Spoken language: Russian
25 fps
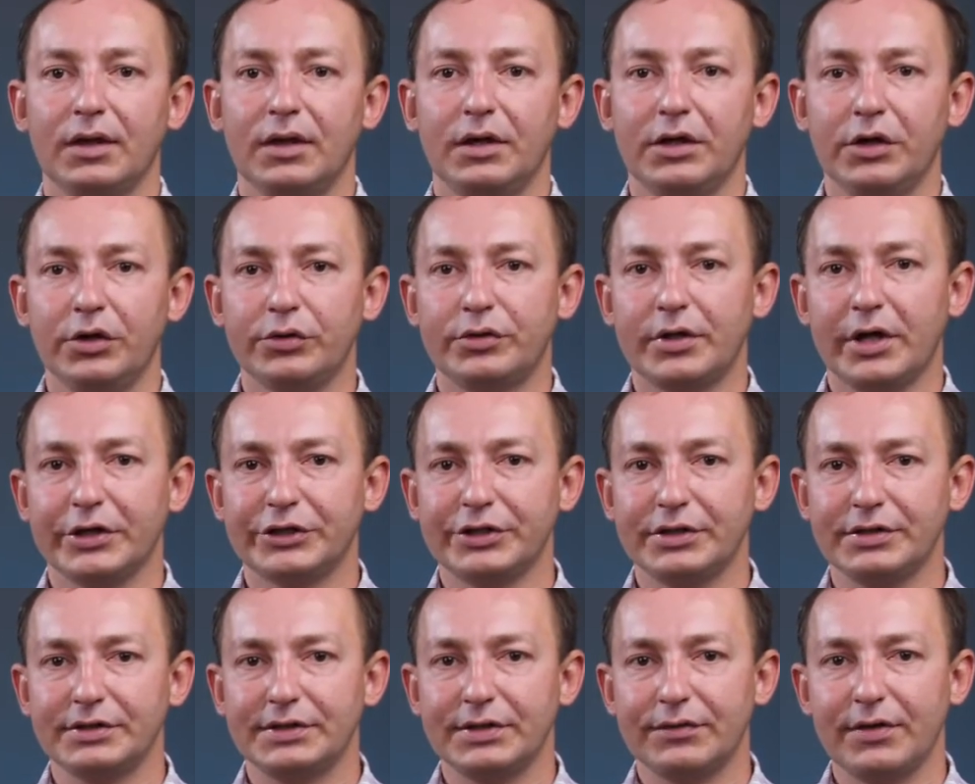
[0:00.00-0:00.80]
Ее
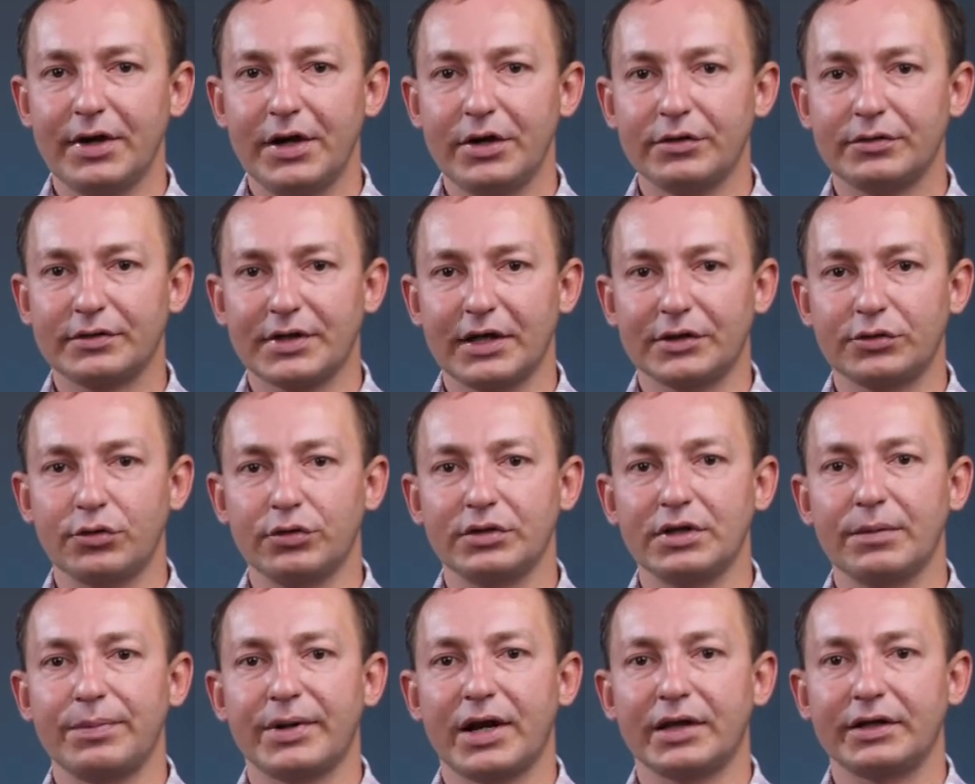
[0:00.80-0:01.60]
также называют
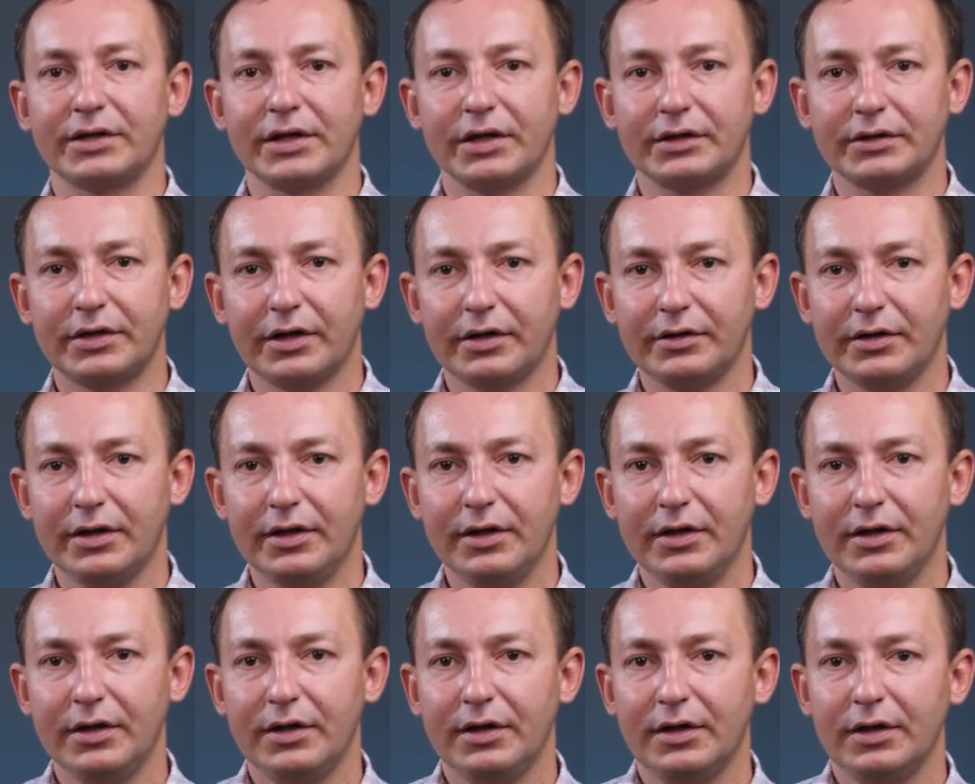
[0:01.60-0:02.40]

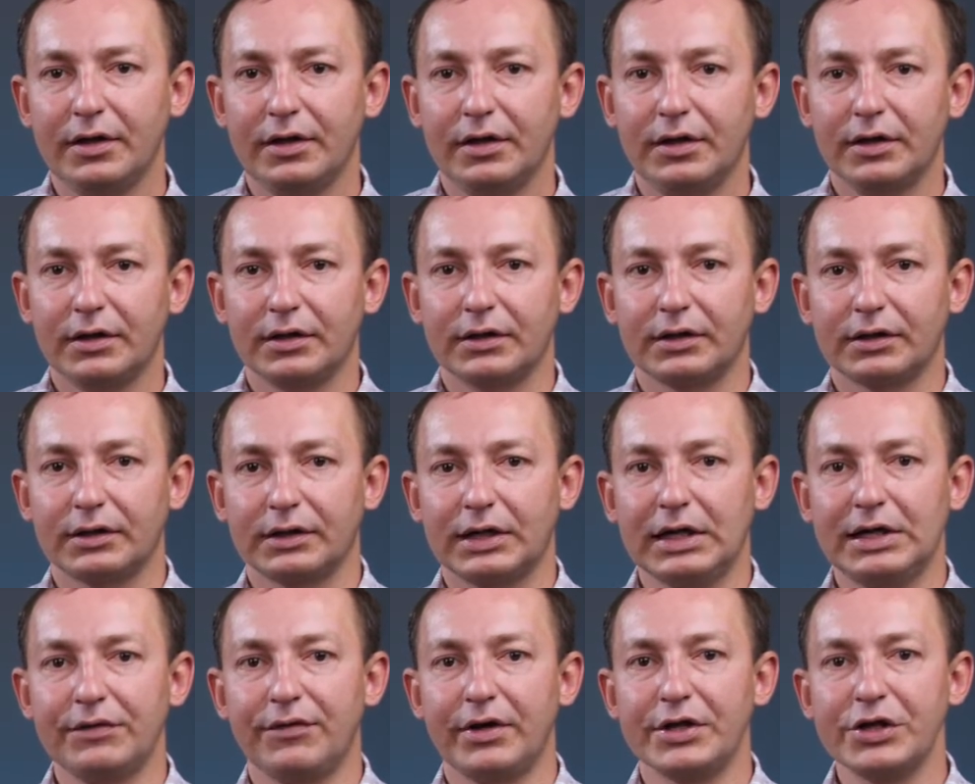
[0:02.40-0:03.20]
катодно-протекторной,
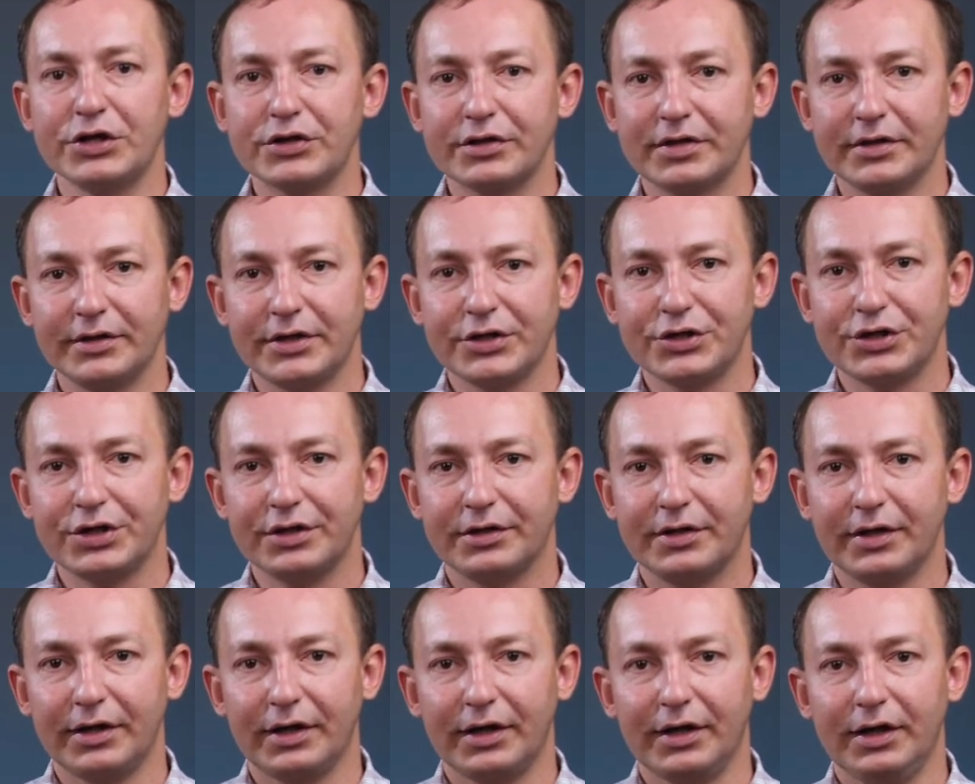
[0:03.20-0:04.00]
гальванической
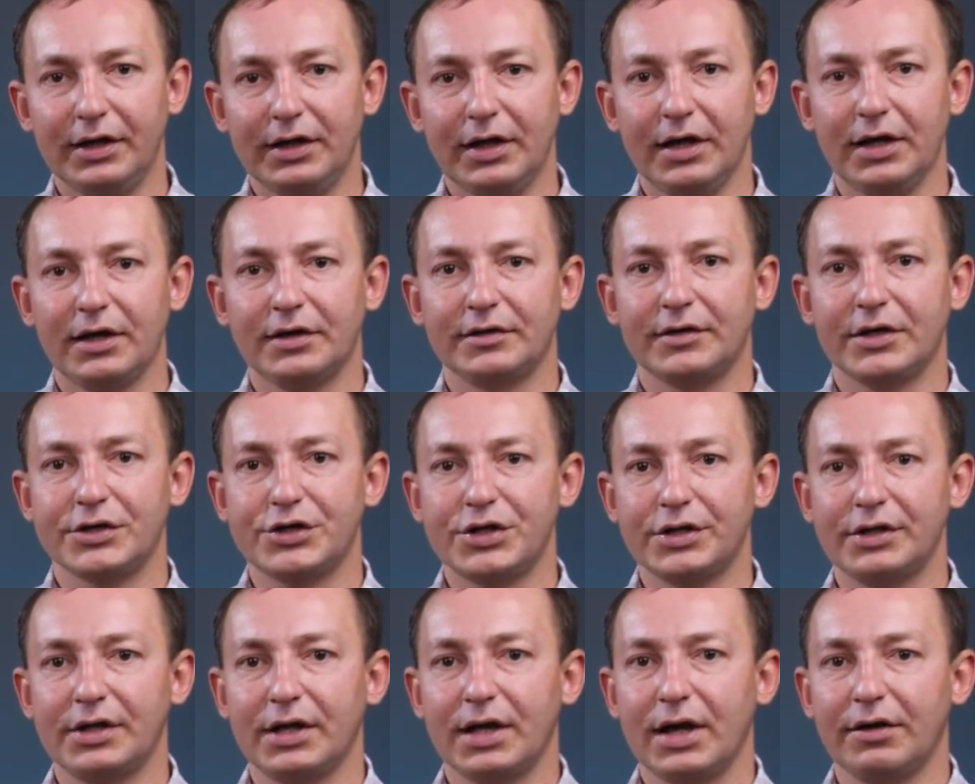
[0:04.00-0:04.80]
защитой или
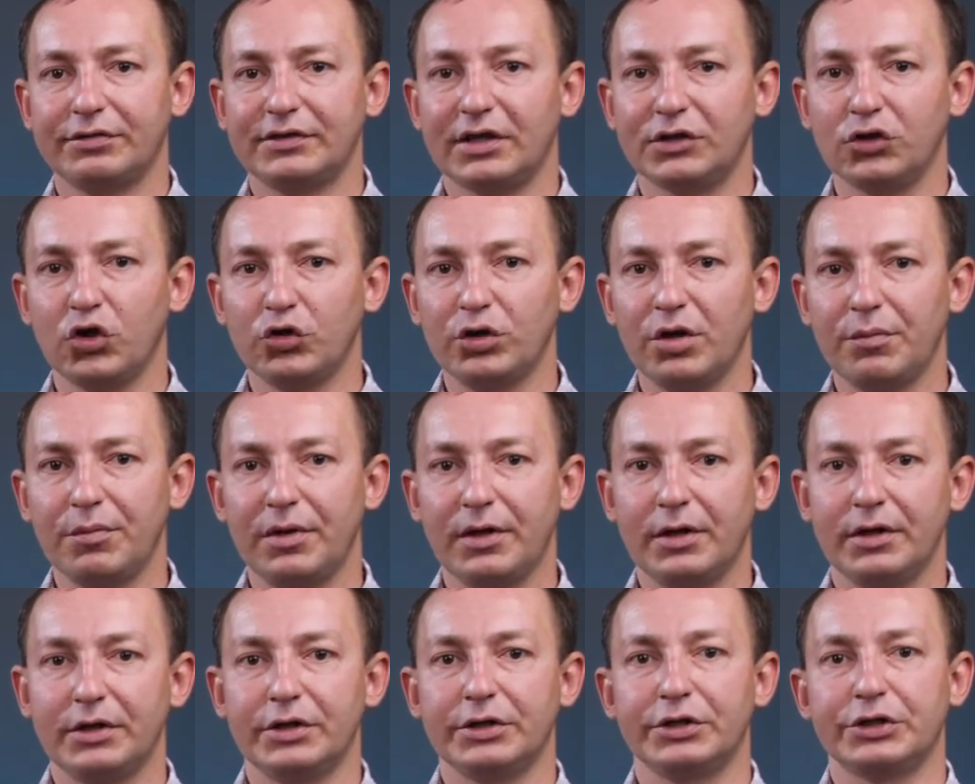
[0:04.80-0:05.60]
защитой
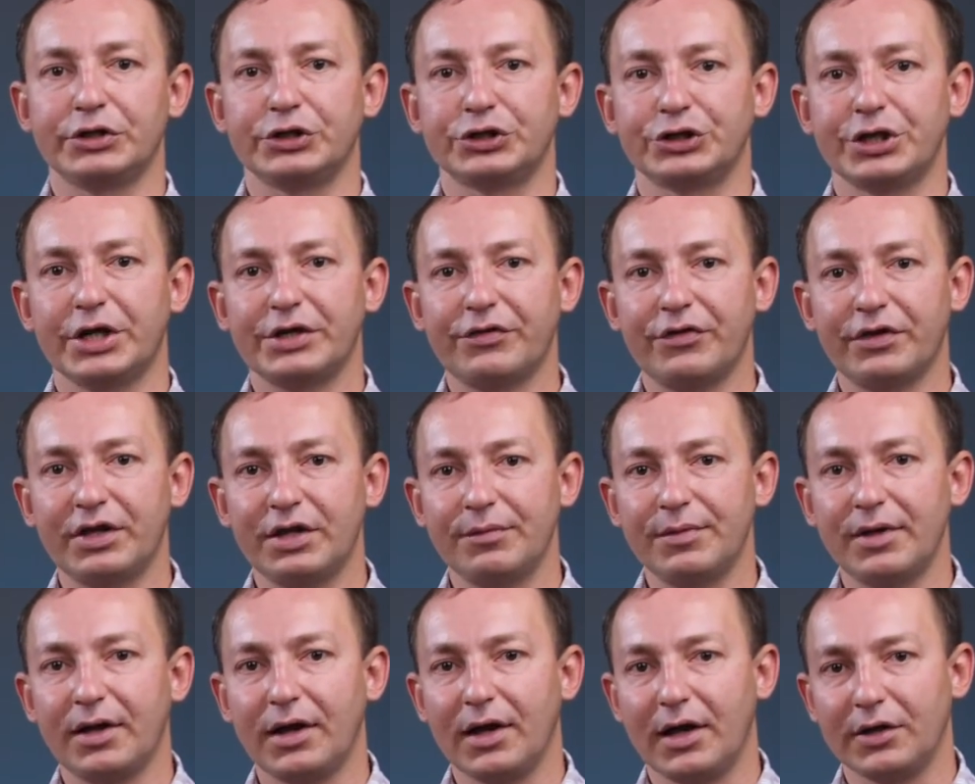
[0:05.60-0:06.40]
автономными
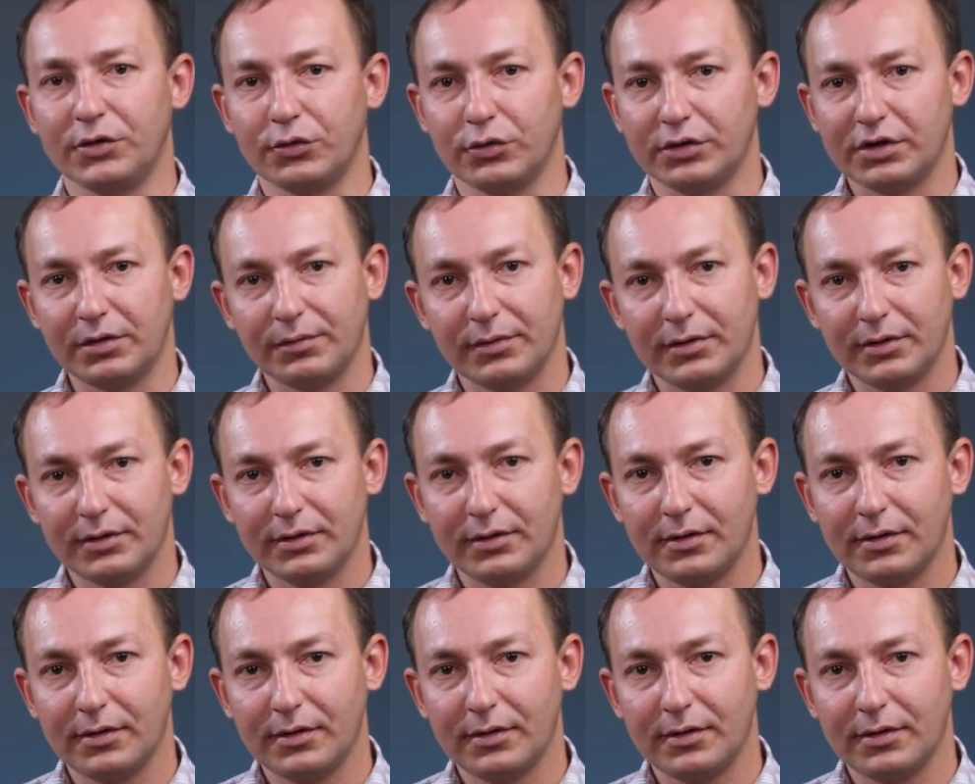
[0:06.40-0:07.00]
жертвенными анодами.